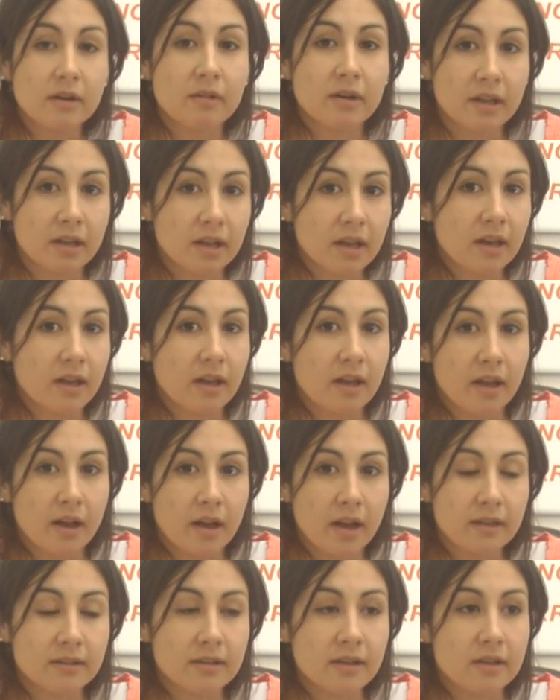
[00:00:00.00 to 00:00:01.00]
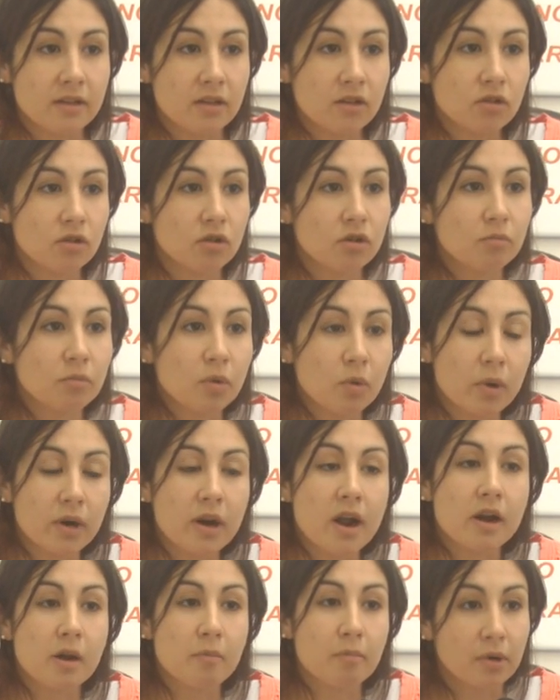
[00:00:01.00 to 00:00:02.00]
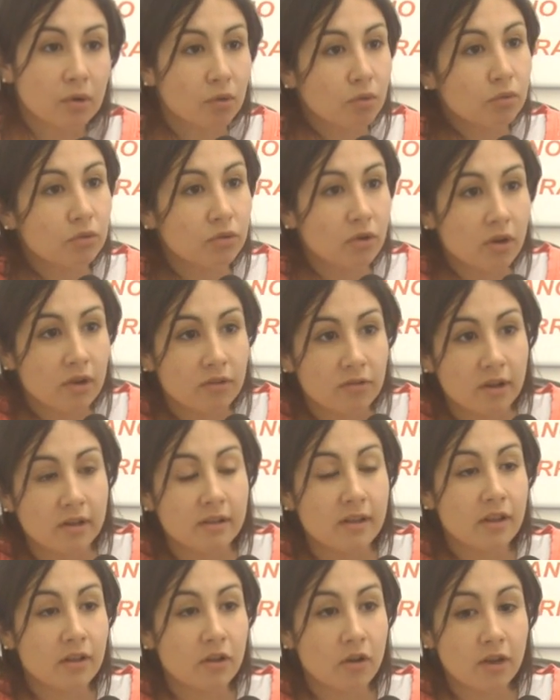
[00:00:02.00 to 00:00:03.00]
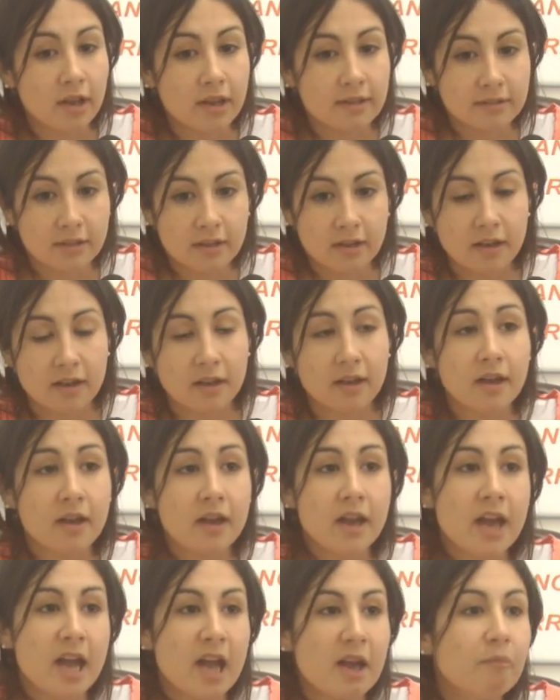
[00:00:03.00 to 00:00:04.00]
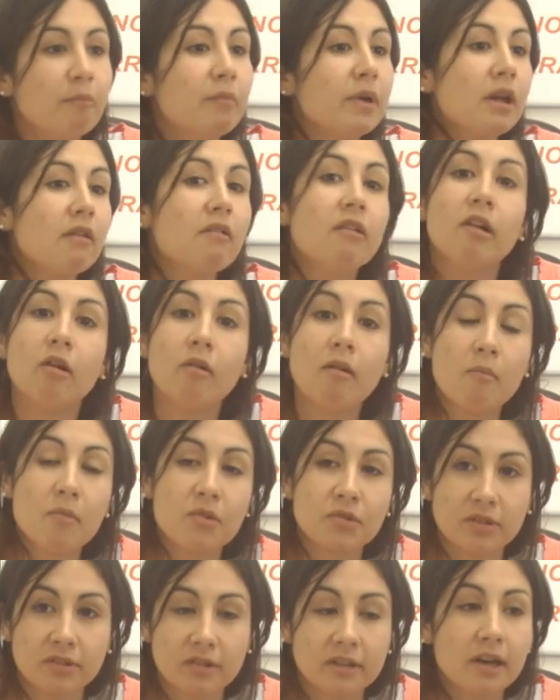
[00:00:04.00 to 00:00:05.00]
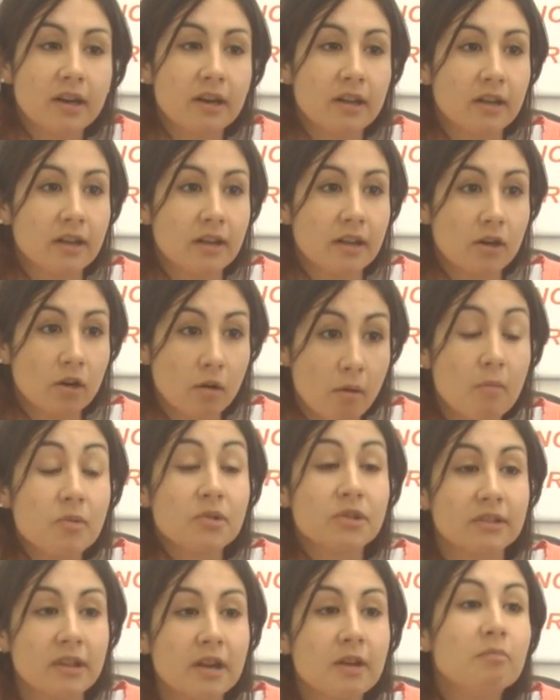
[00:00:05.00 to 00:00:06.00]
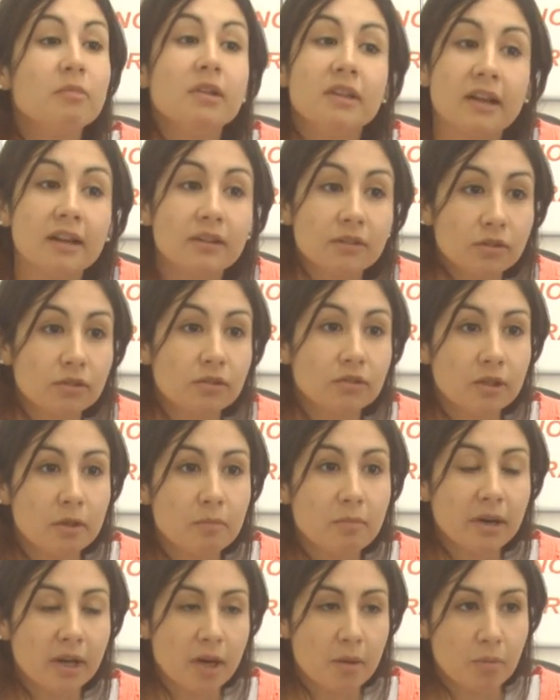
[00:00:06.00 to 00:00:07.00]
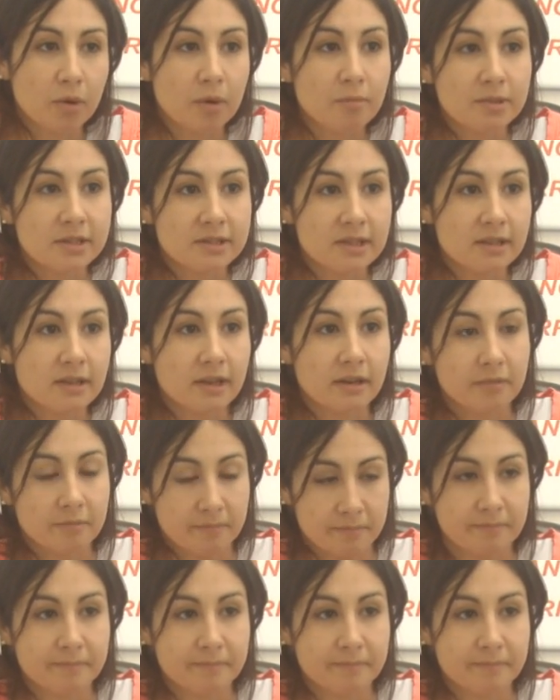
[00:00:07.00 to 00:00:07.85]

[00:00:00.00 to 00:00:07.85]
La verdad que ha tenido muy buenas repercusiones al día de hoy, así que en breve los vamos a estar, los vamos a estar invitando, ¿sí? Para que puedan visitar.